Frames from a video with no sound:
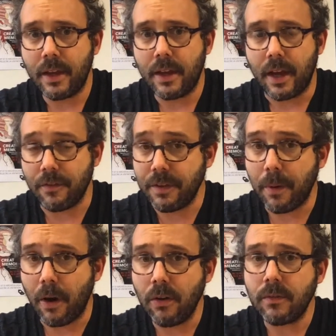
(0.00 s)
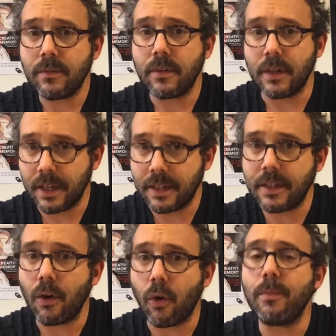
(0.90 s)
Un vibrant, lyrique,
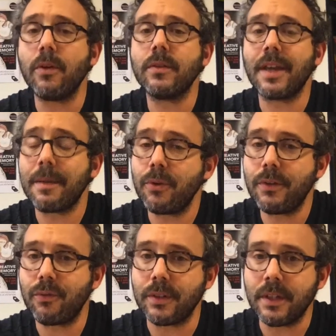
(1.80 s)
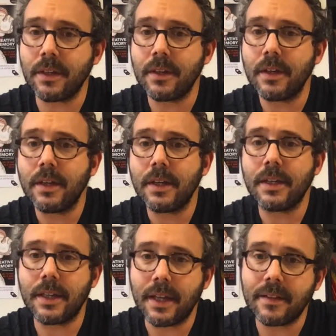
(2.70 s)
roman très polyphonique
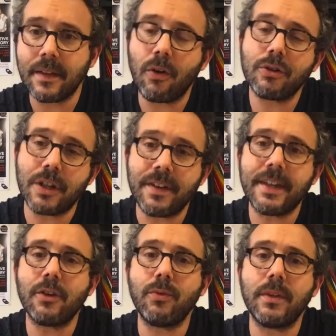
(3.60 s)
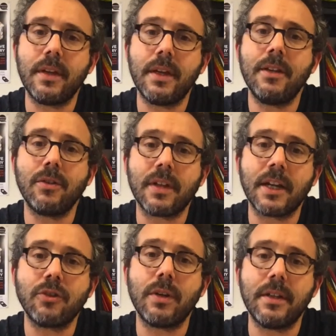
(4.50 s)
qui interroge avec acuité notre
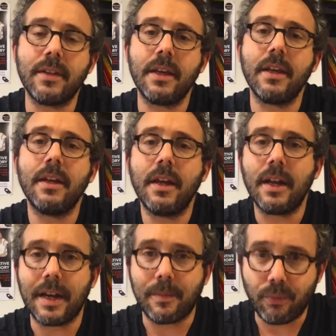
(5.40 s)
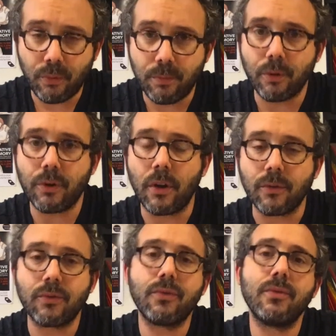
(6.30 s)
actualité la plus
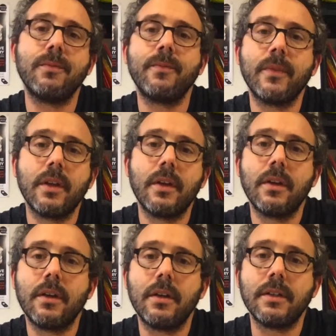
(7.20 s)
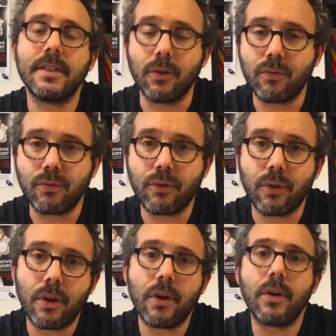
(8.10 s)
brûlante. C'est le coup de
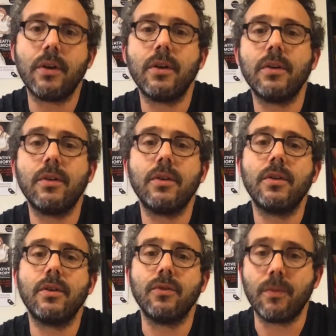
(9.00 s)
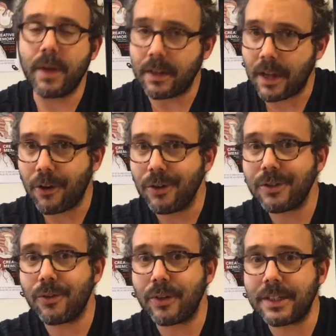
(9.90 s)
cœur de Bernard Cos,
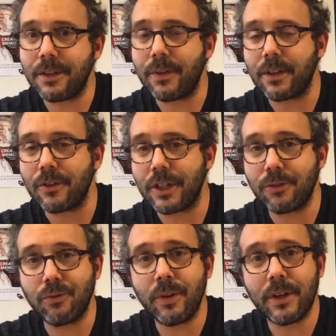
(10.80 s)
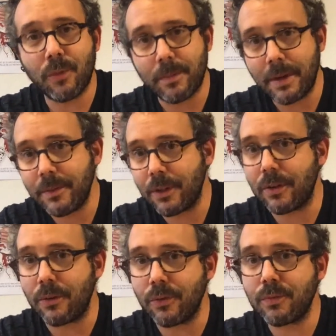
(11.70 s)
collectif Étrange Lecture, et de moi-même, Nicolas
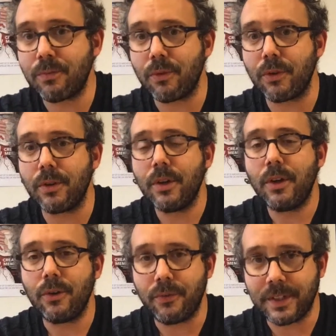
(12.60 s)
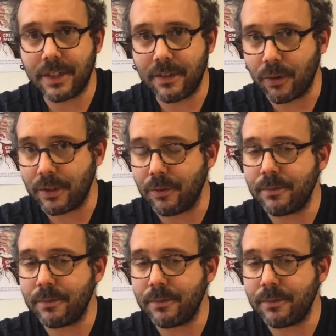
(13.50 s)
Lux, pour euh, le Festival Horizon.